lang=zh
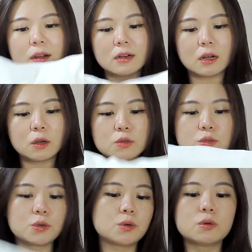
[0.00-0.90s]
然后
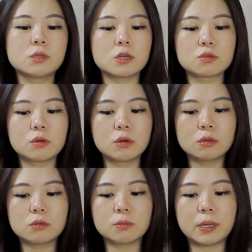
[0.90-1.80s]
就想说，
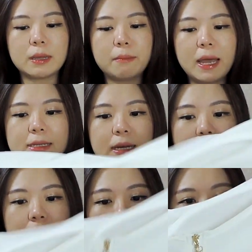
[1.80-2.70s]
就把它买下
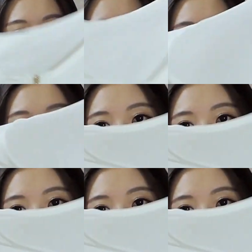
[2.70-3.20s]
来。然后它是